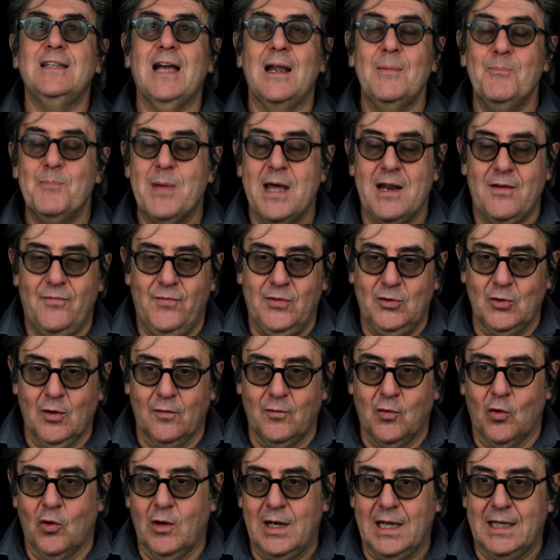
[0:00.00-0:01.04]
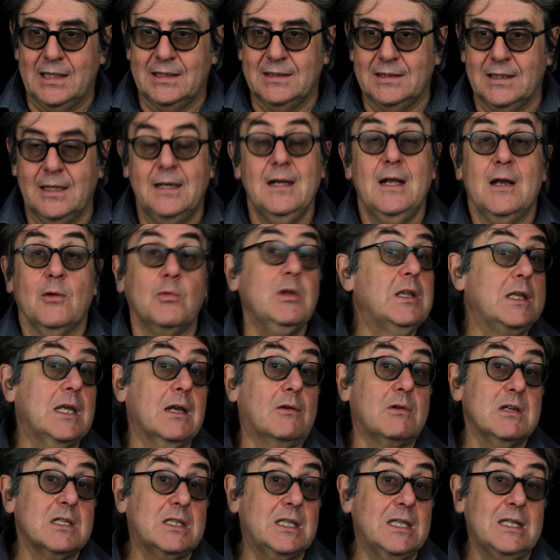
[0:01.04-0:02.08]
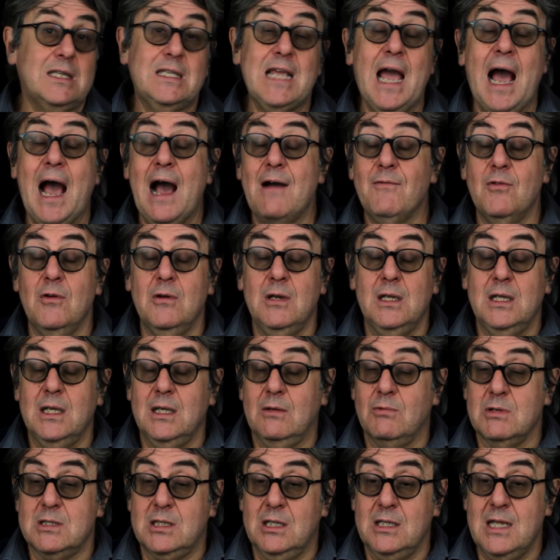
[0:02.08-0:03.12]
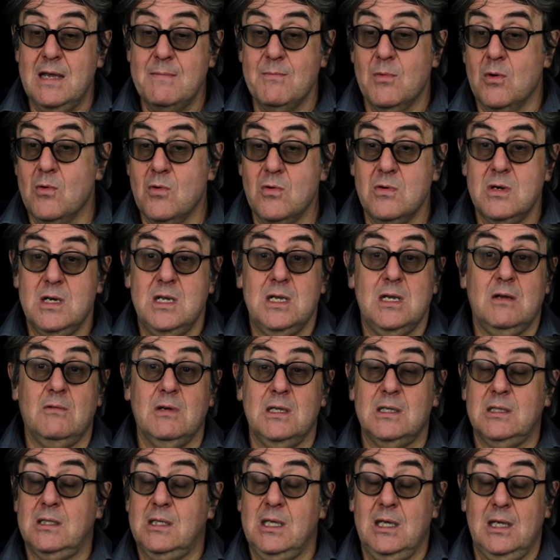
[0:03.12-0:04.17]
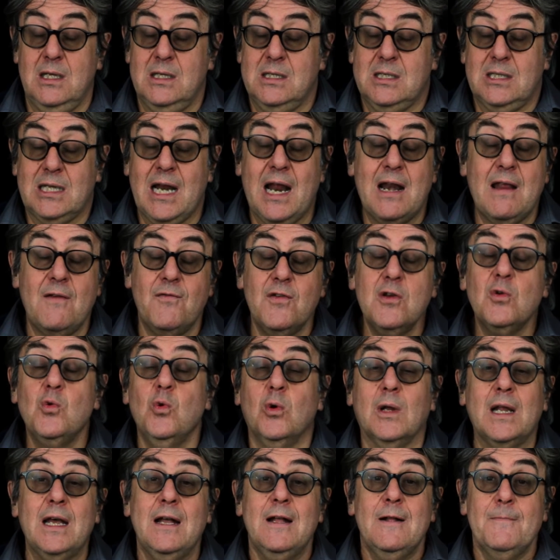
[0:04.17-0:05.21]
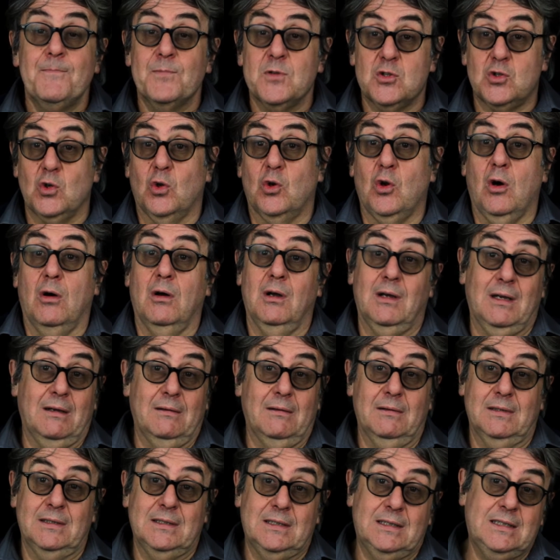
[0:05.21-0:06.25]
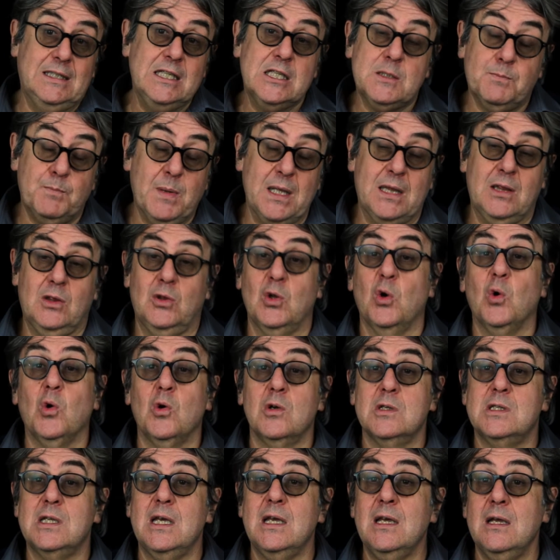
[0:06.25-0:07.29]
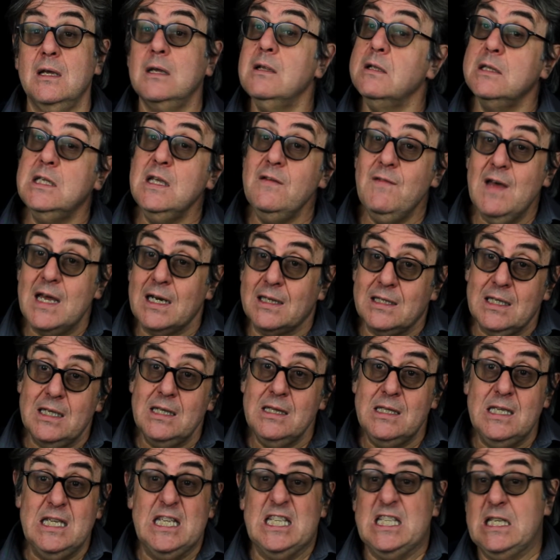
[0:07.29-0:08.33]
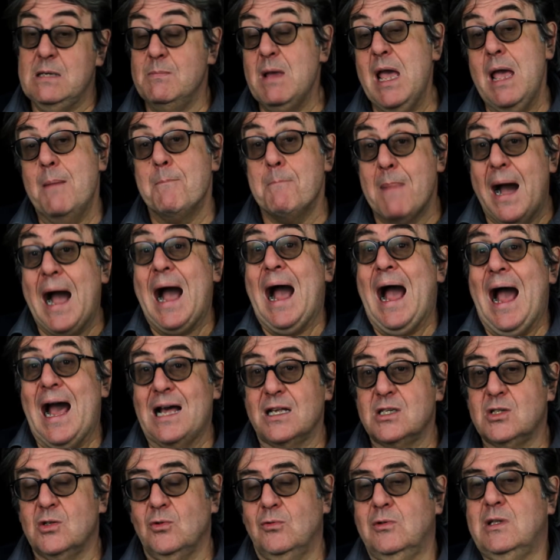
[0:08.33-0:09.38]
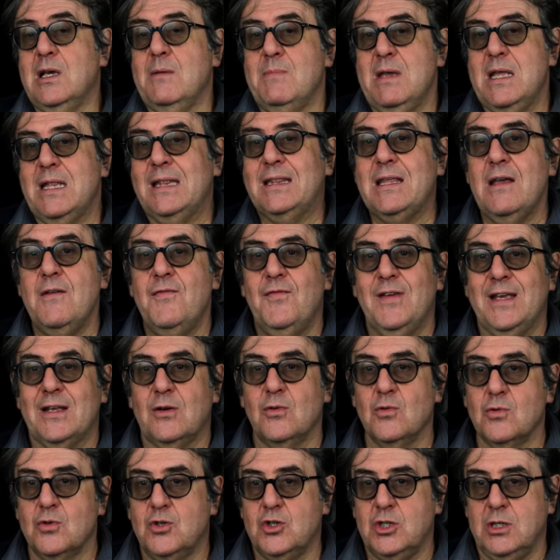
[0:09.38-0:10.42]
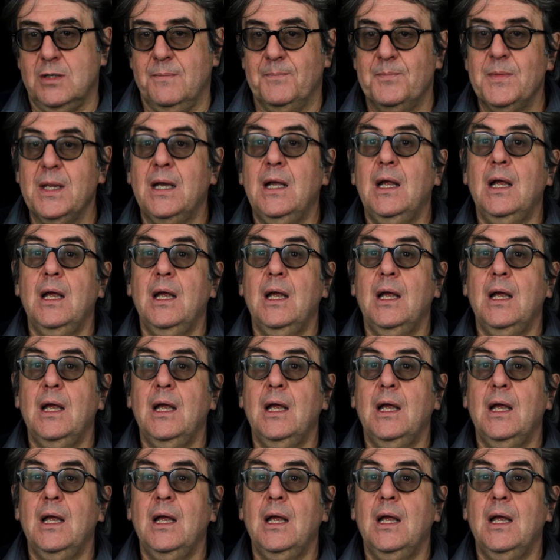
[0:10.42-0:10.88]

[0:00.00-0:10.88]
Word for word: dal perfido Voland. Quindi questi diavoli, questi demoni, queste strane figure sono dispettose, divertentissime, ma assolutamente feroci.